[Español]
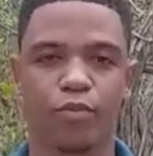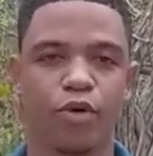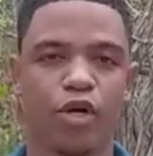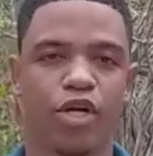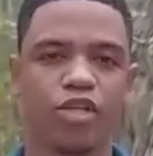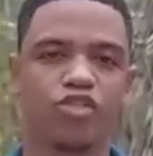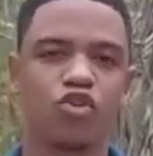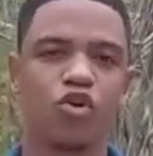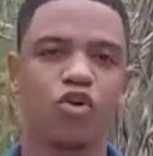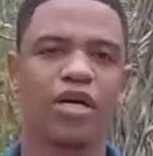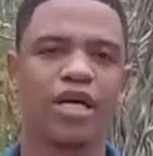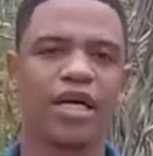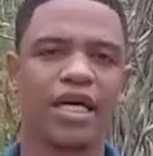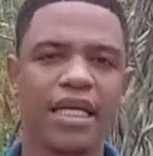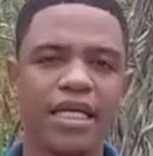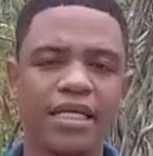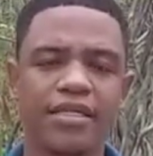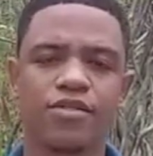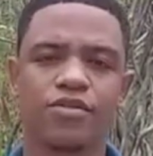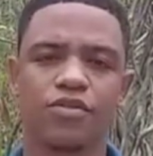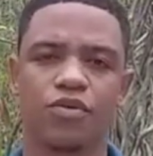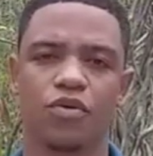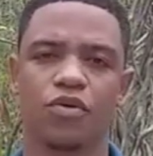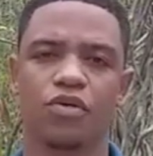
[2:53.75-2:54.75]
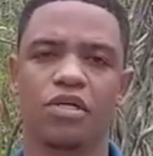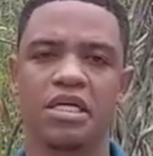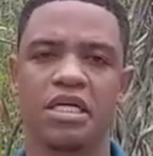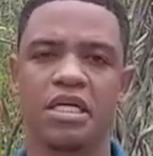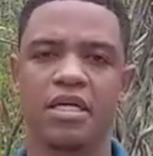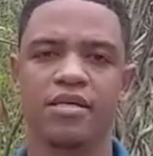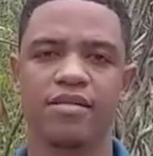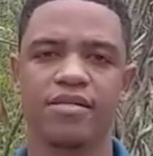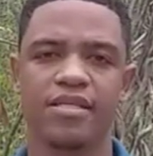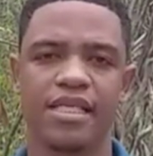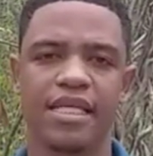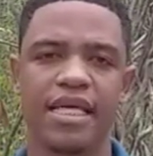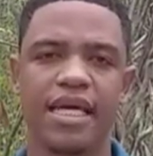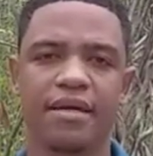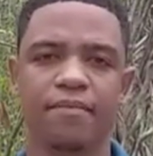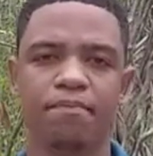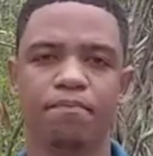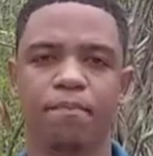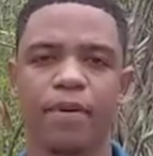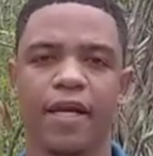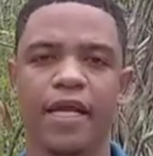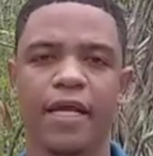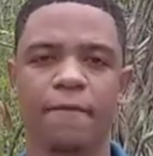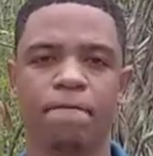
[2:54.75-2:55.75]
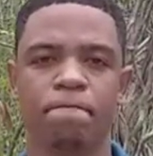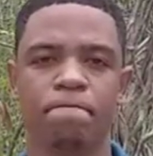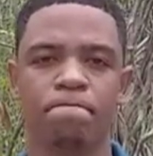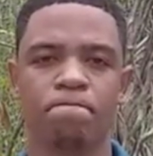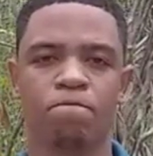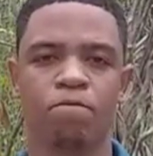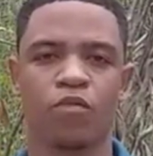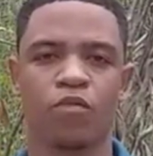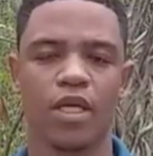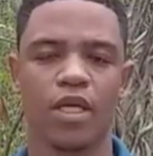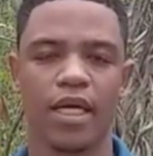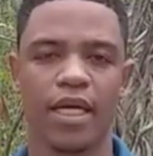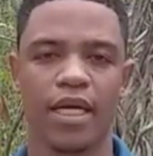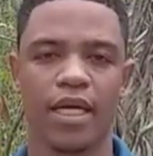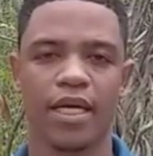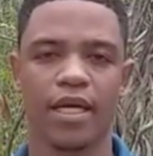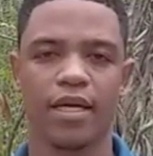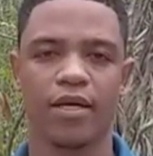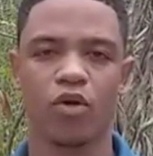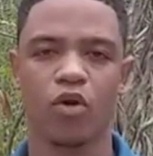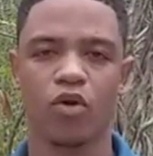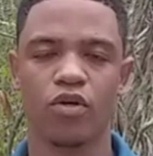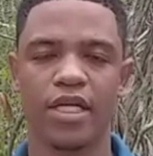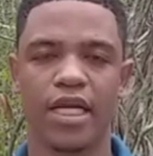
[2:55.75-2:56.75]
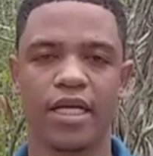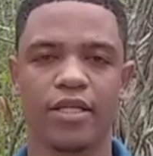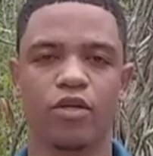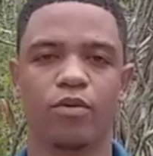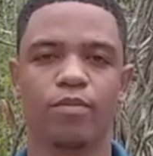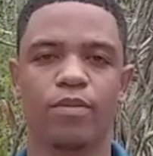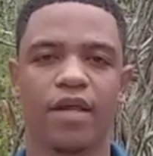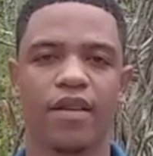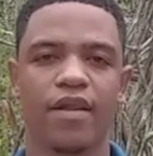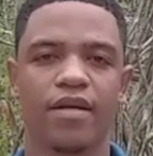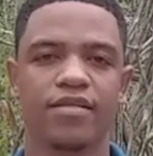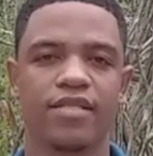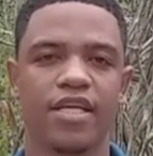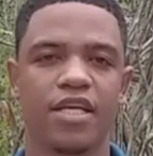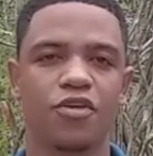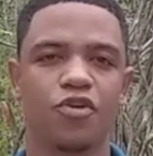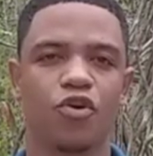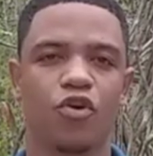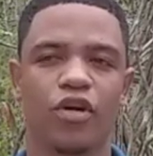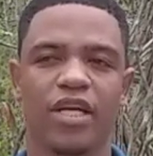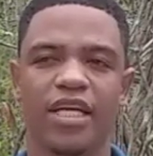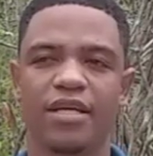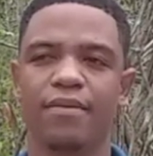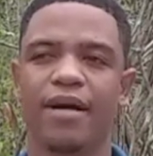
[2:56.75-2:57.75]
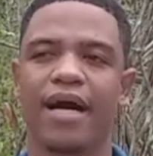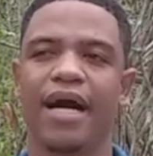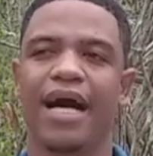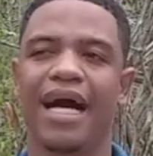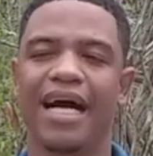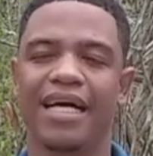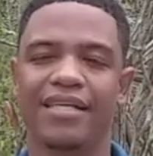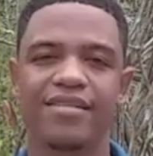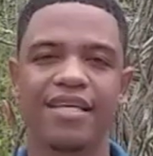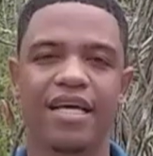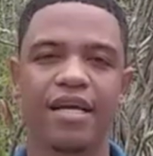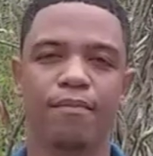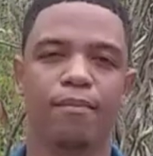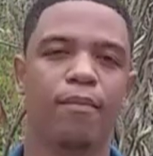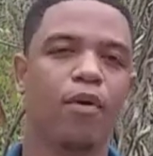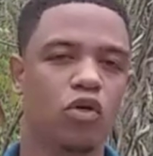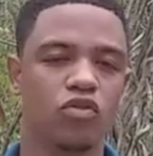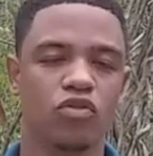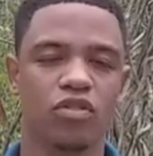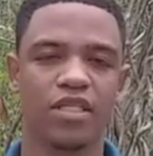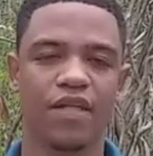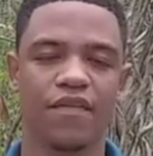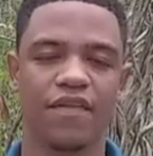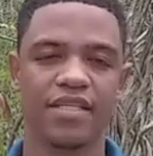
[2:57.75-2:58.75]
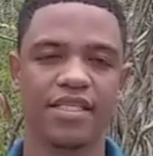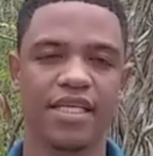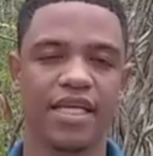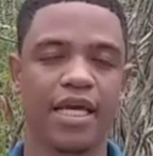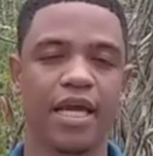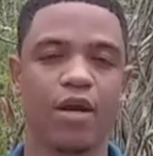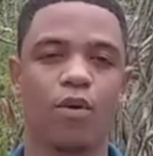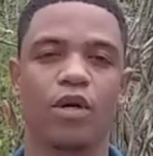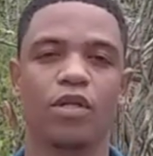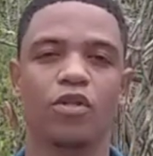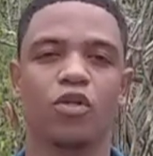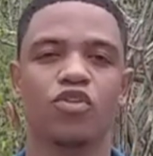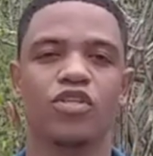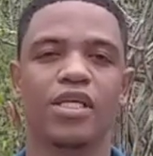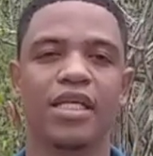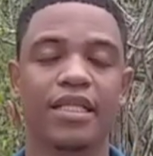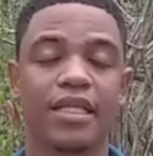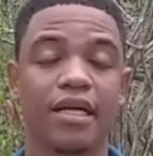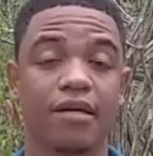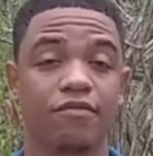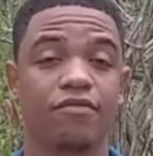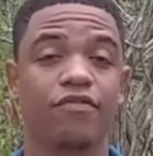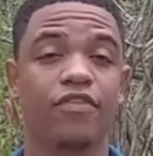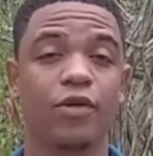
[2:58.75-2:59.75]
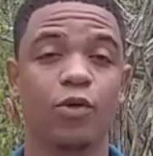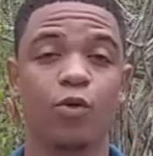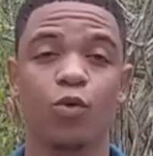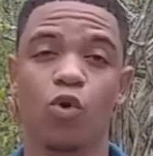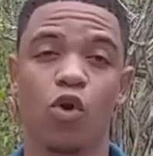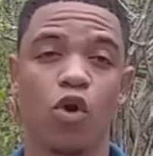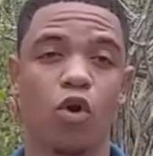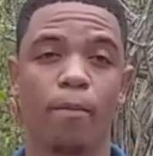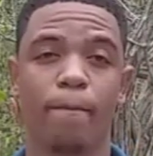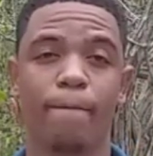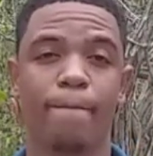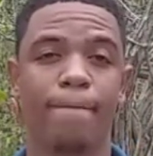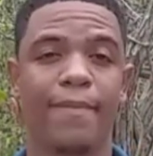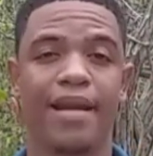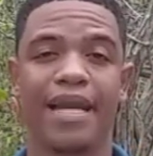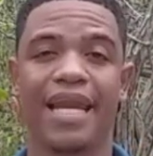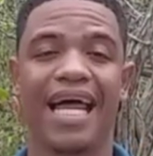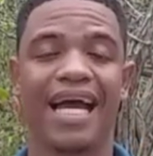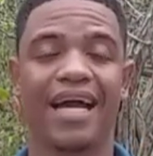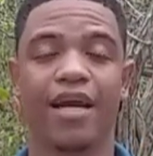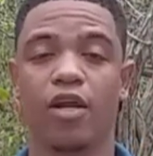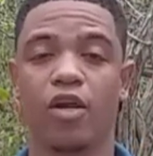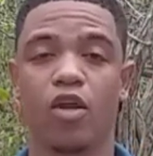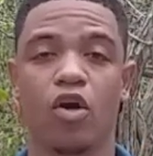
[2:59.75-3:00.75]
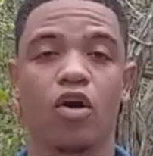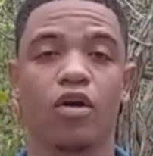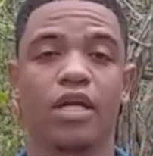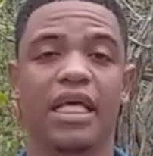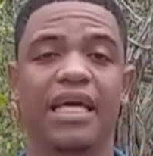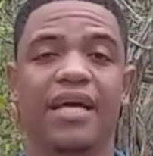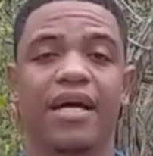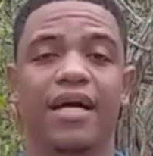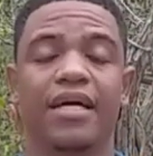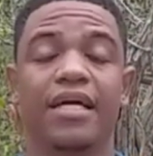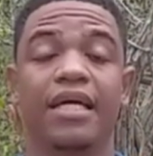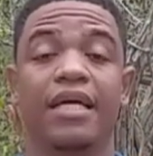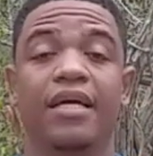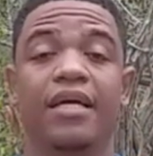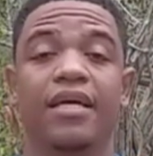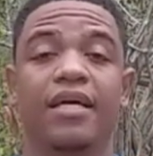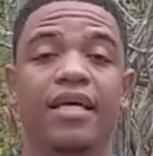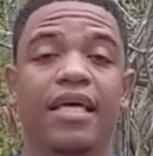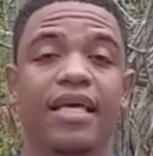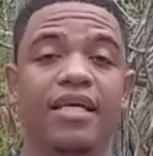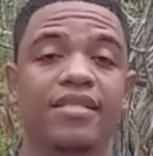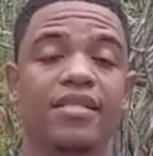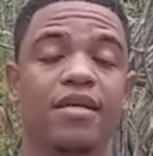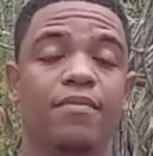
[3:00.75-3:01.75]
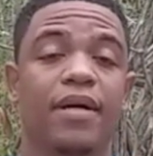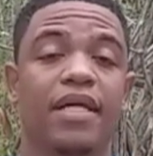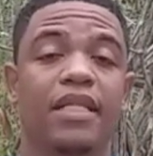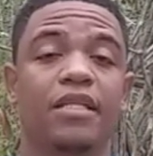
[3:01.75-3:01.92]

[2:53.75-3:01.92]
Por eso Cristo siempre, eh, gloria al nombre del Señor, iba hacia el monte. Dice que cuando se transfiguró, la gloria que se